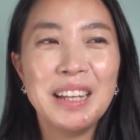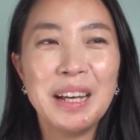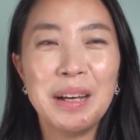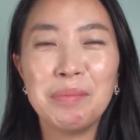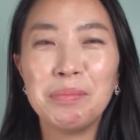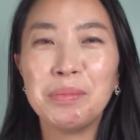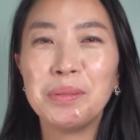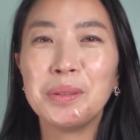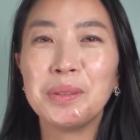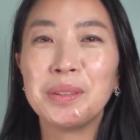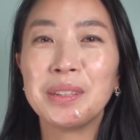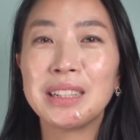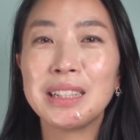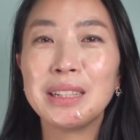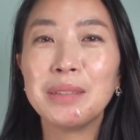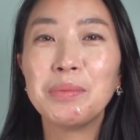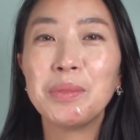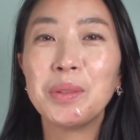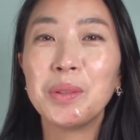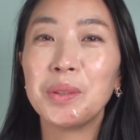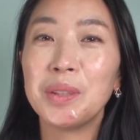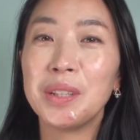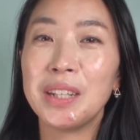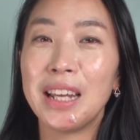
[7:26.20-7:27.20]
앞으로는
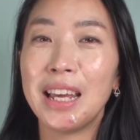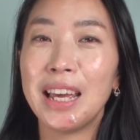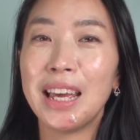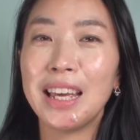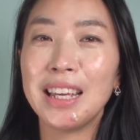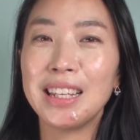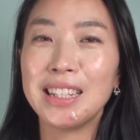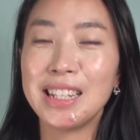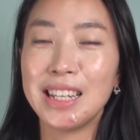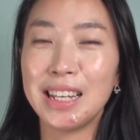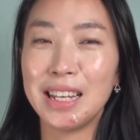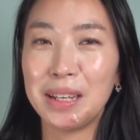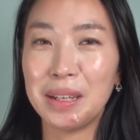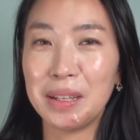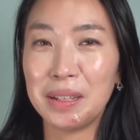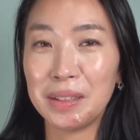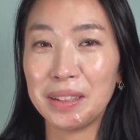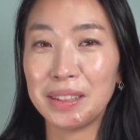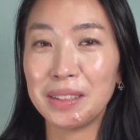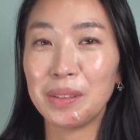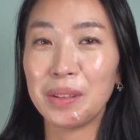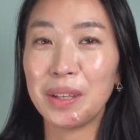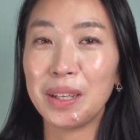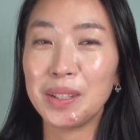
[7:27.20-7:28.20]
금요일에 이제
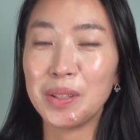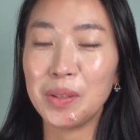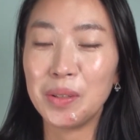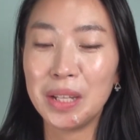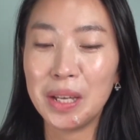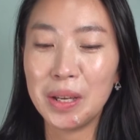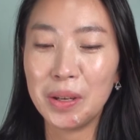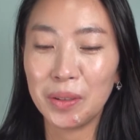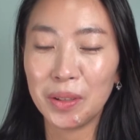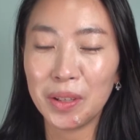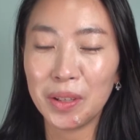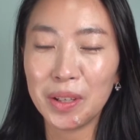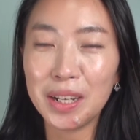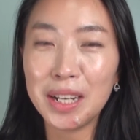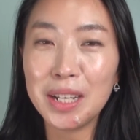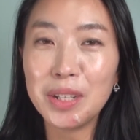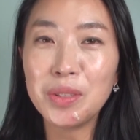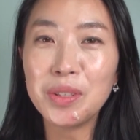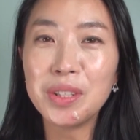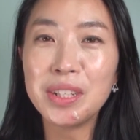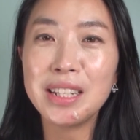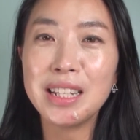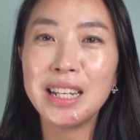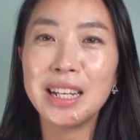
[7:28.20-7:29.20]
그렇게 전화 연결해
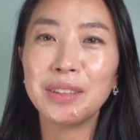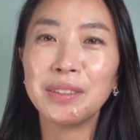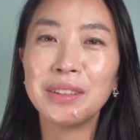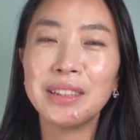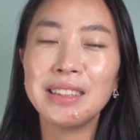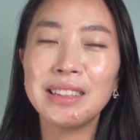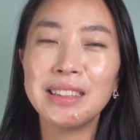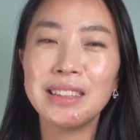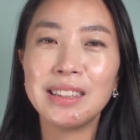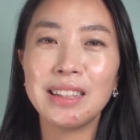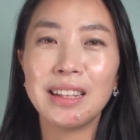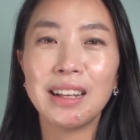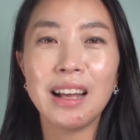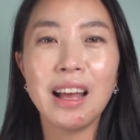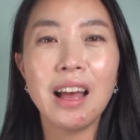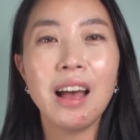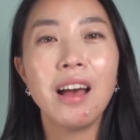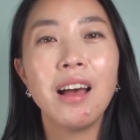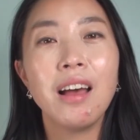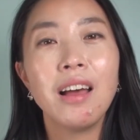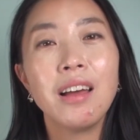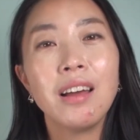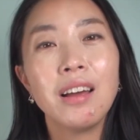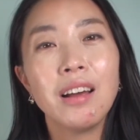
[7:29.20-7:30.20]
주신다고 했으니까
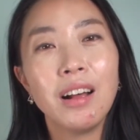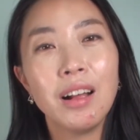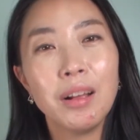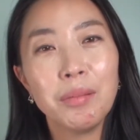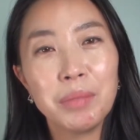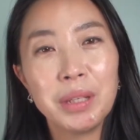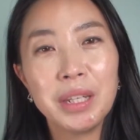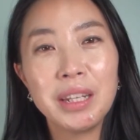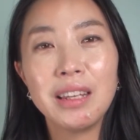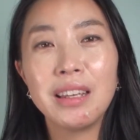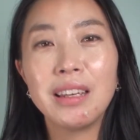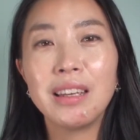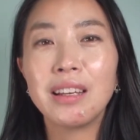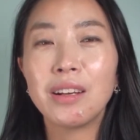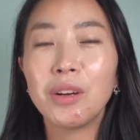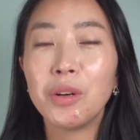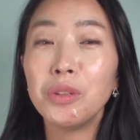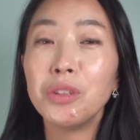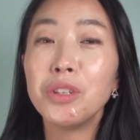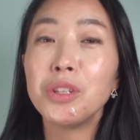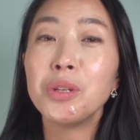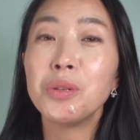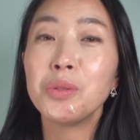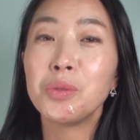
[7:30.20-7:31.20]
어, 미리
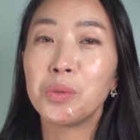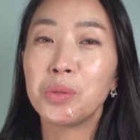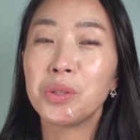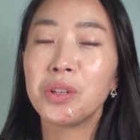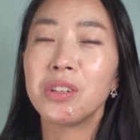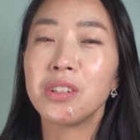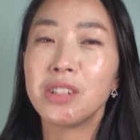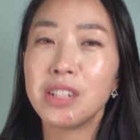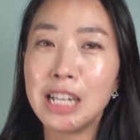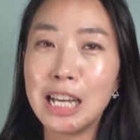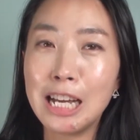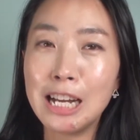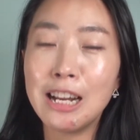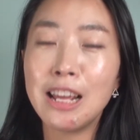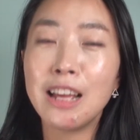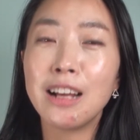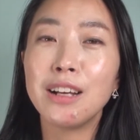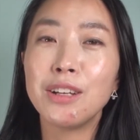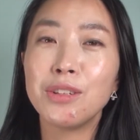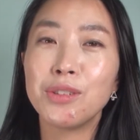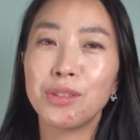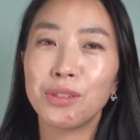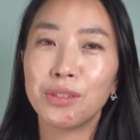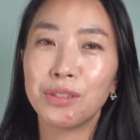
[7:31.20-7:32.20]
컨디션 조절을 잘
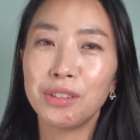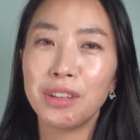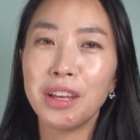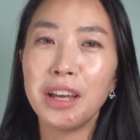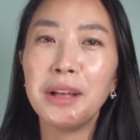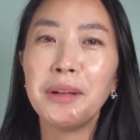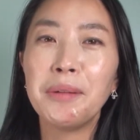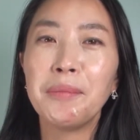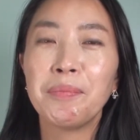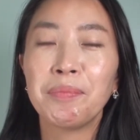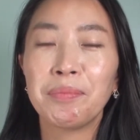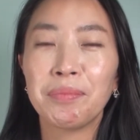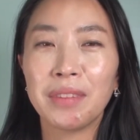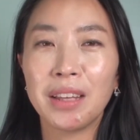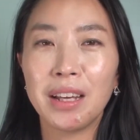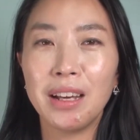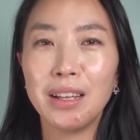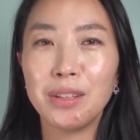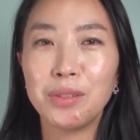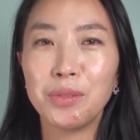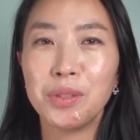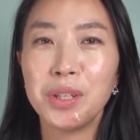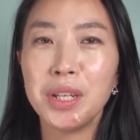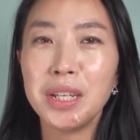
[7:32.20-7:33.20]
해가지고요.
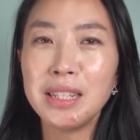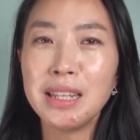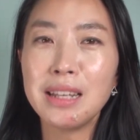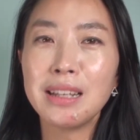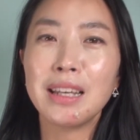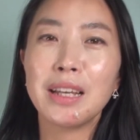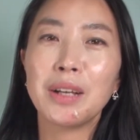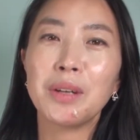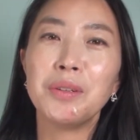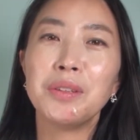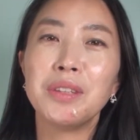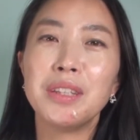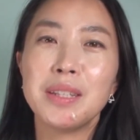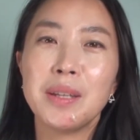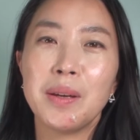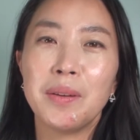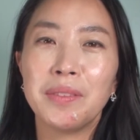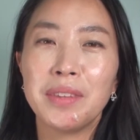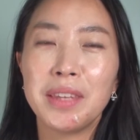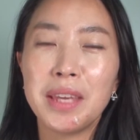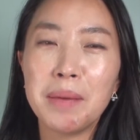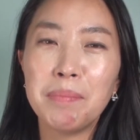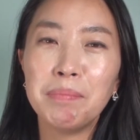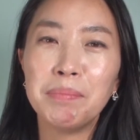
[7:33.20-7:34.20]
아주 최상의
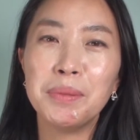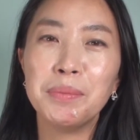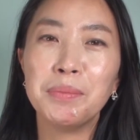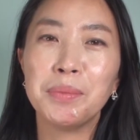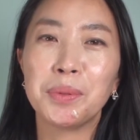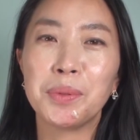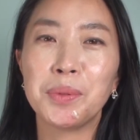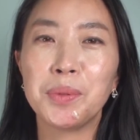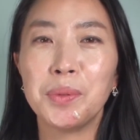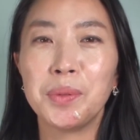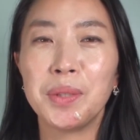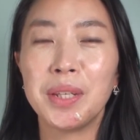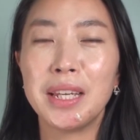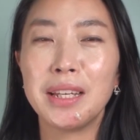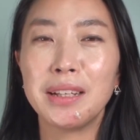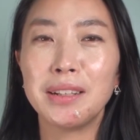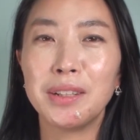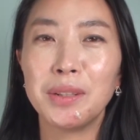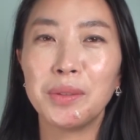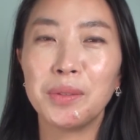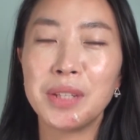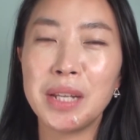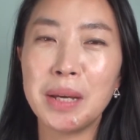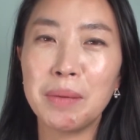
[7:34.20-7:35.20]
컨디션, 예쁜 목소리,
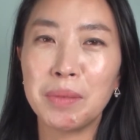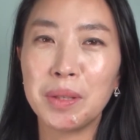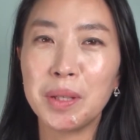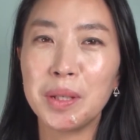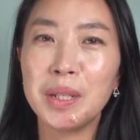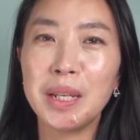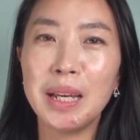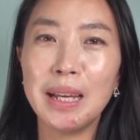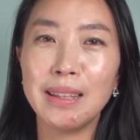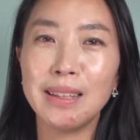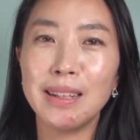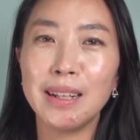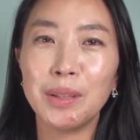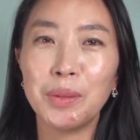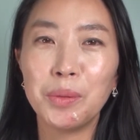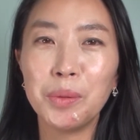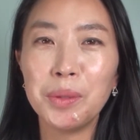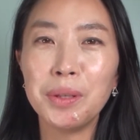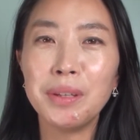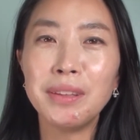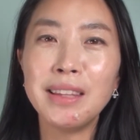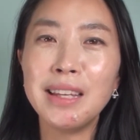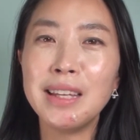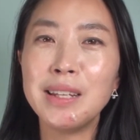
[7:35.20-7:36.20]
그리고 잠결이 아니라
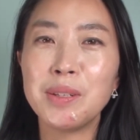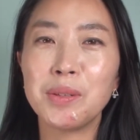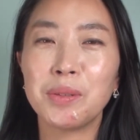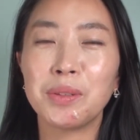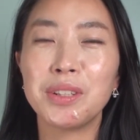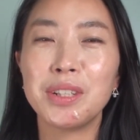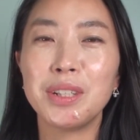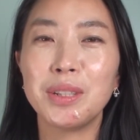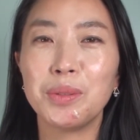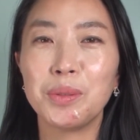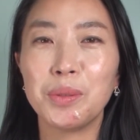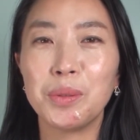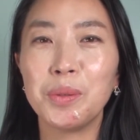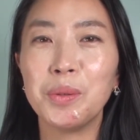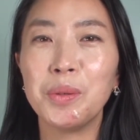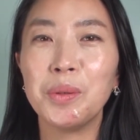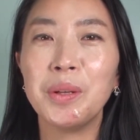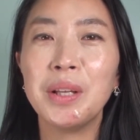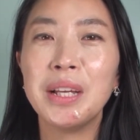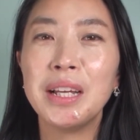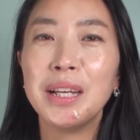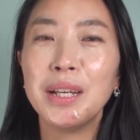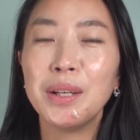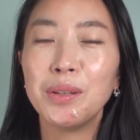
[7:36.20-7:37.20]
또렷한 정신으로
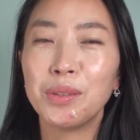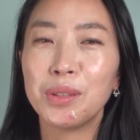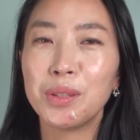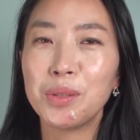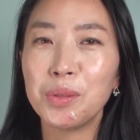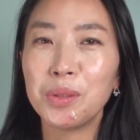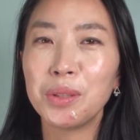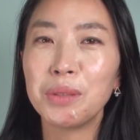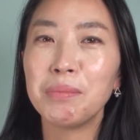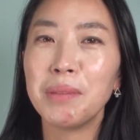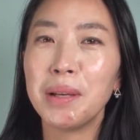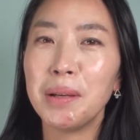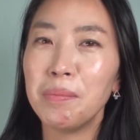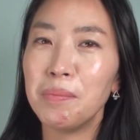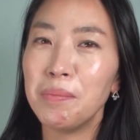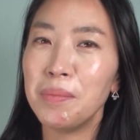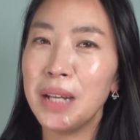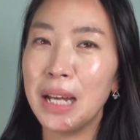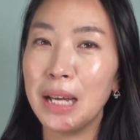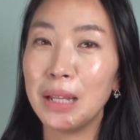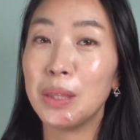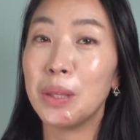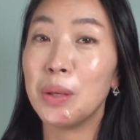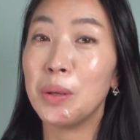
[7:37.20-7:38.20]
우리 초등맘
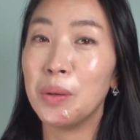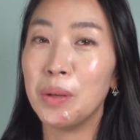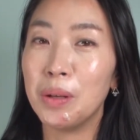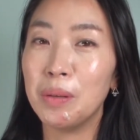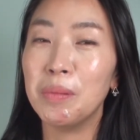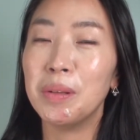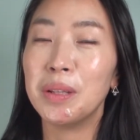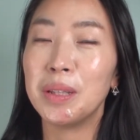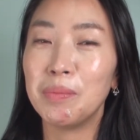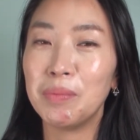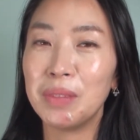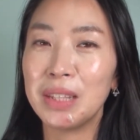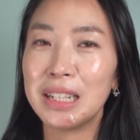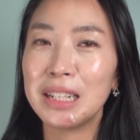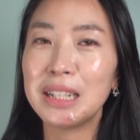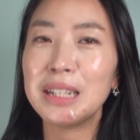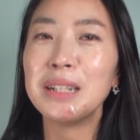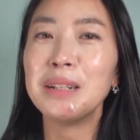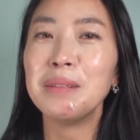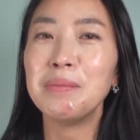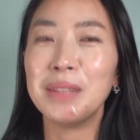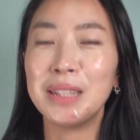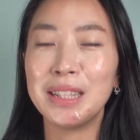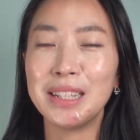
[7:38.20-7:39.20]
라디오
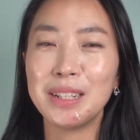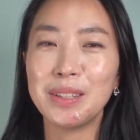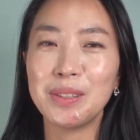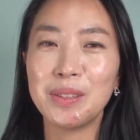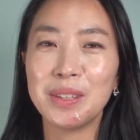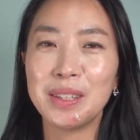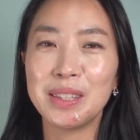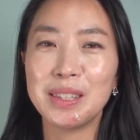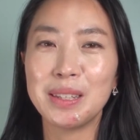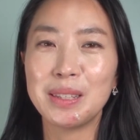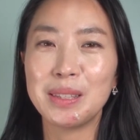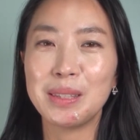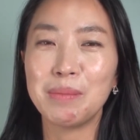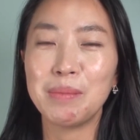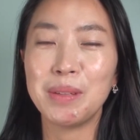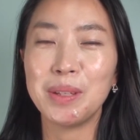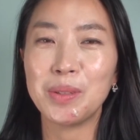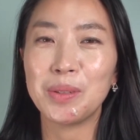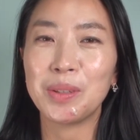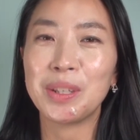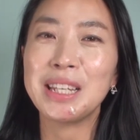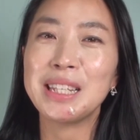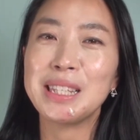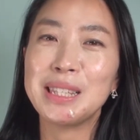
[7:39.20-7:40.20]
어머님들을 만날 수 있었으면
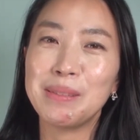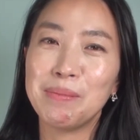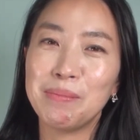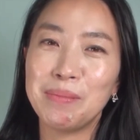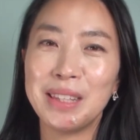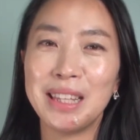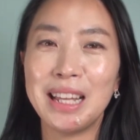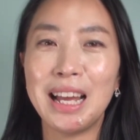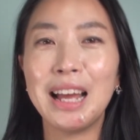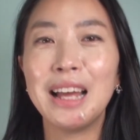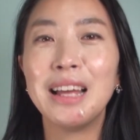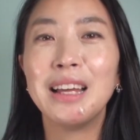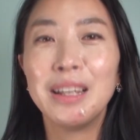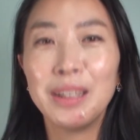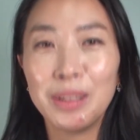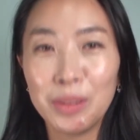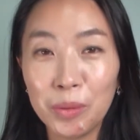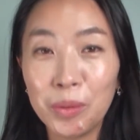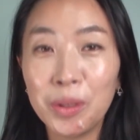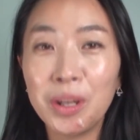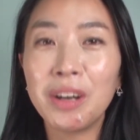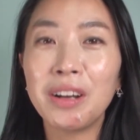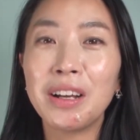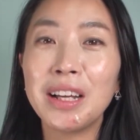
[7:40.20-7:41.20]
좋겠습니다.
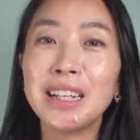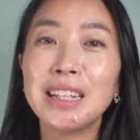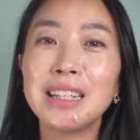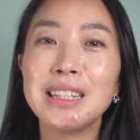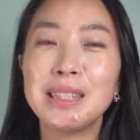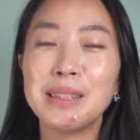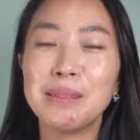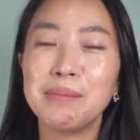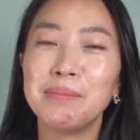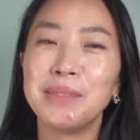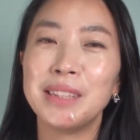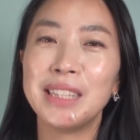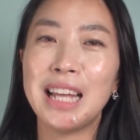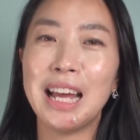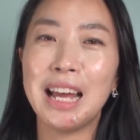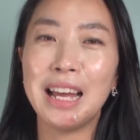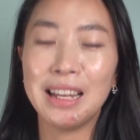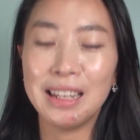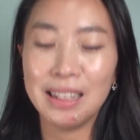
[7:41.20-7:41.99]
노력하겠습니다.